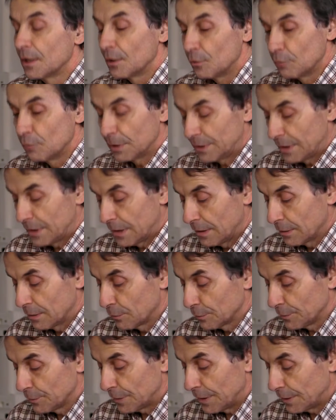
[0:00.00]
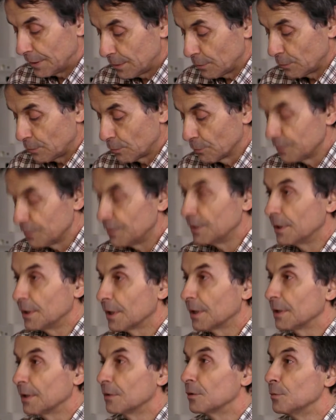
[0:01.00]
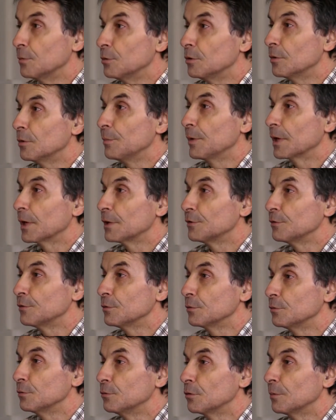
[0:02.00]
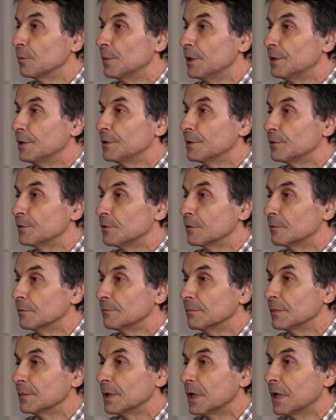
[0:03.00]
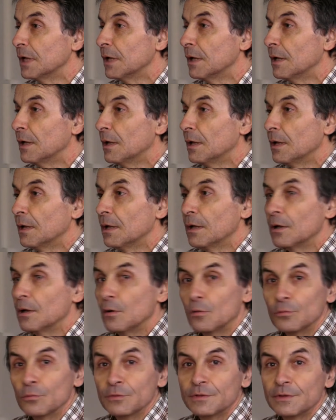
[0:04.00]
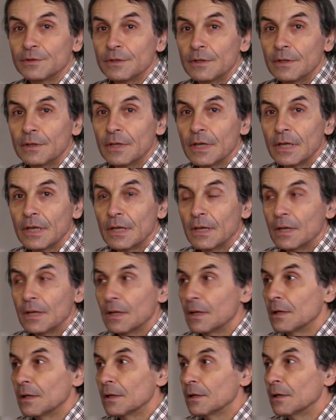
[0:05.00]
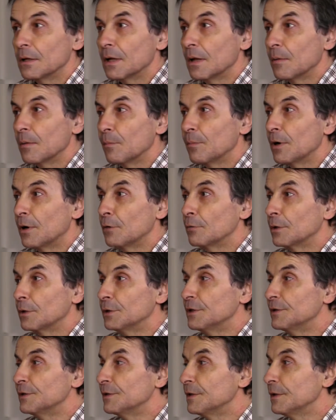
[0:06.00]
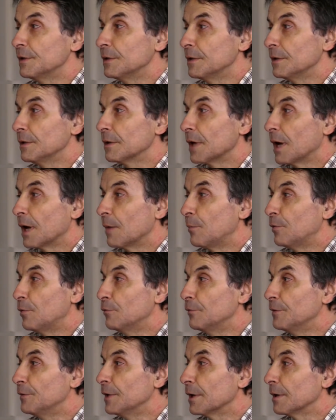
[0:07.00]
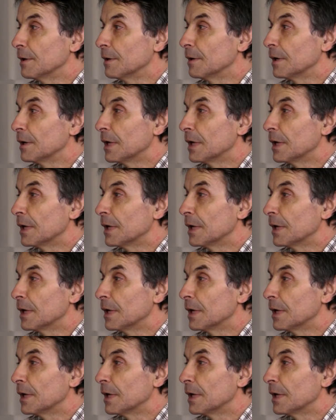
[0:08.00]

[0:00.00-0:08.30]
doit-elle être considérée comme une opération d'urbanisation on sait, pas loin d'ici, à Plouvien,